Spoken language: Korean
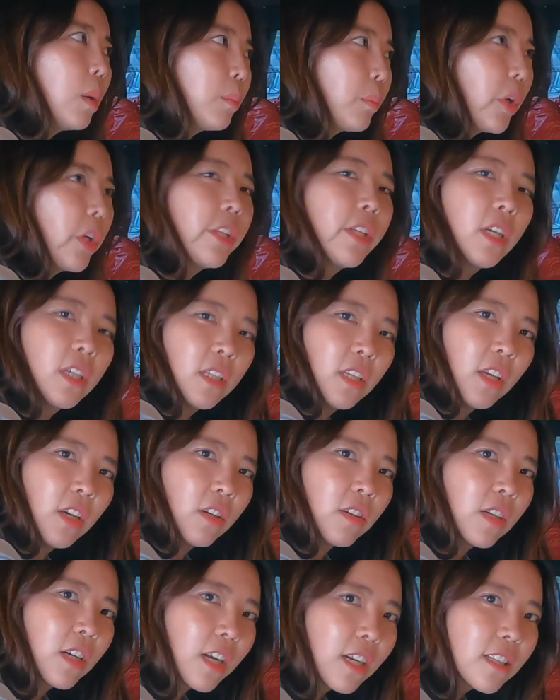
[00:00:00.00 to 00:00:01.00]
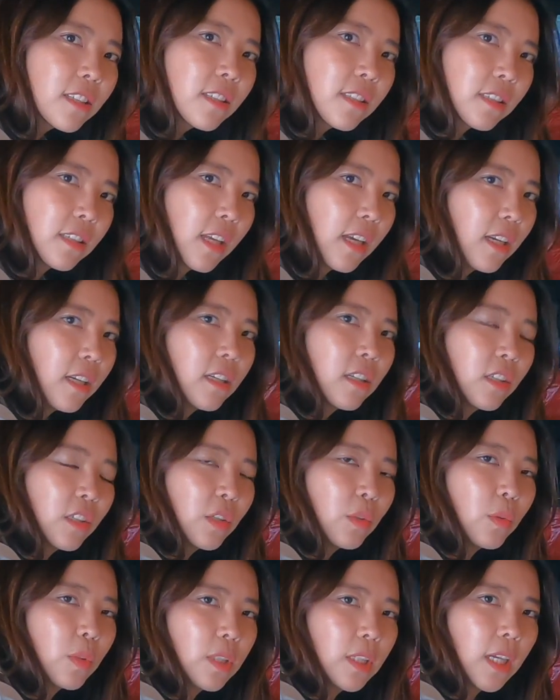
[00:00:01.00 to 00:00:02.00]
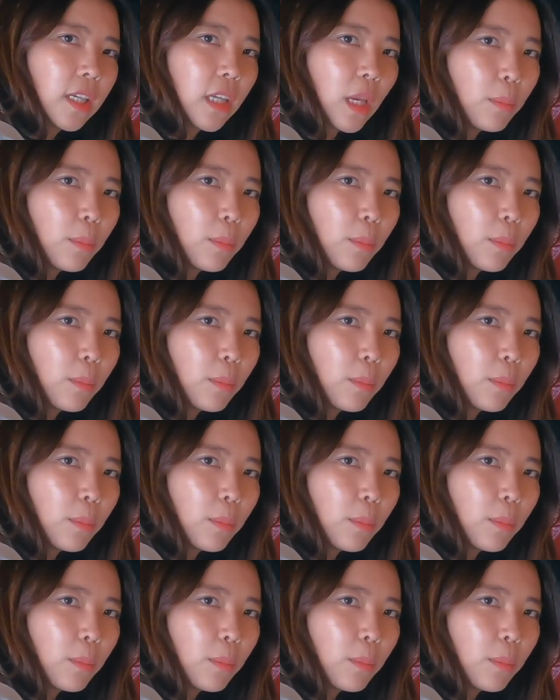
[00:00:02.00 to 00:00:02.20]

편하긴 해요 깔았을 때 그리고 일단